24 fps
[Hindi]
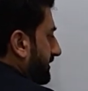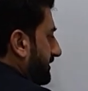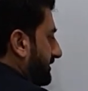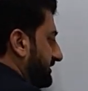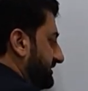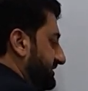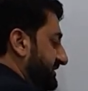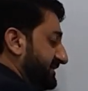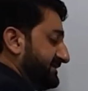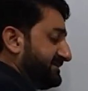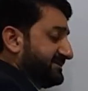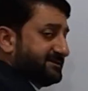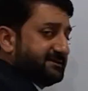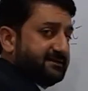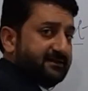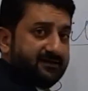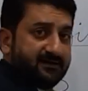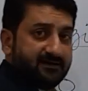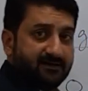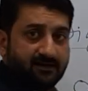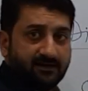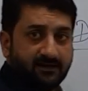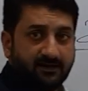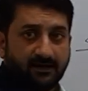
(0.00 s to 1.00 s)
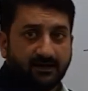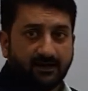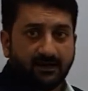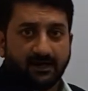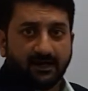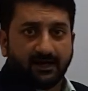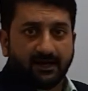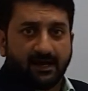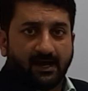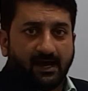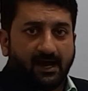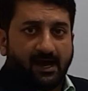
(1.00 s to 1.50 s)
डिजिट्स
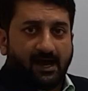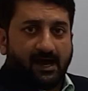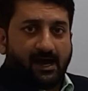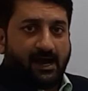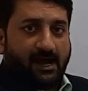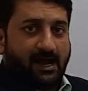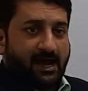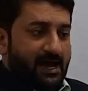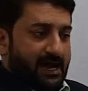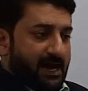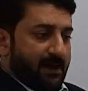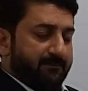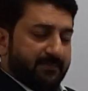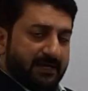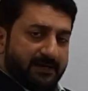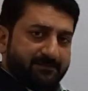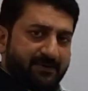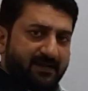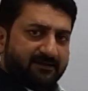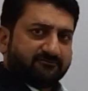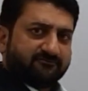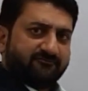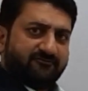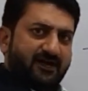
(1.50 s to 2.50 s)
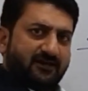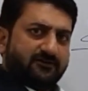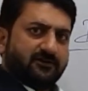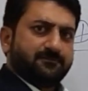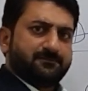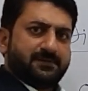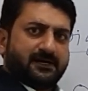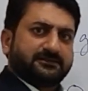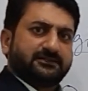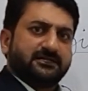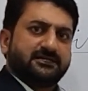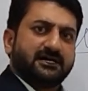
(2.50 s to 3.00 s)
अब मेरे पास वैल्यूज
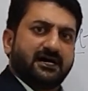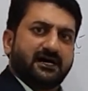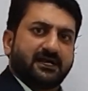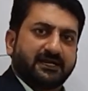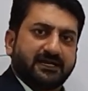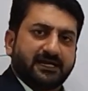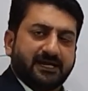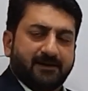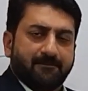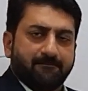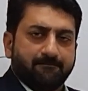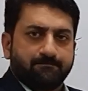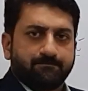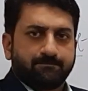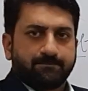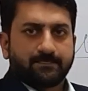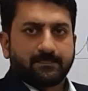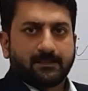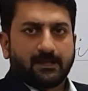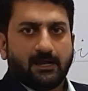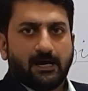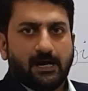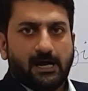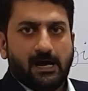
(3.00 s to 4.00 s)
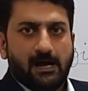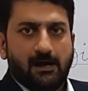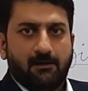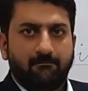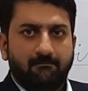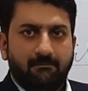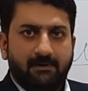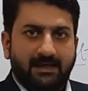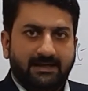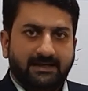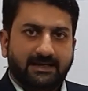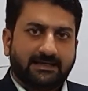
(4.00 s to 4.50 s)
बढ़ती जा रही हैं अब
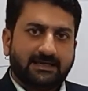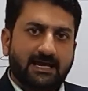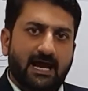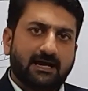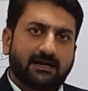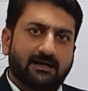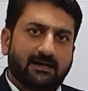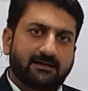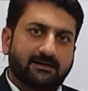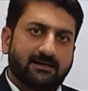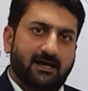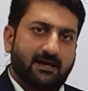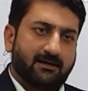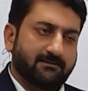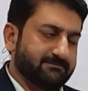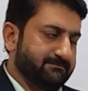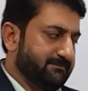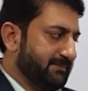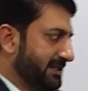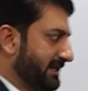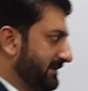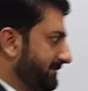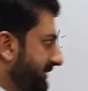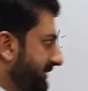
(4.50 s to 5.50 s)
मैंने क्या करना है मेरे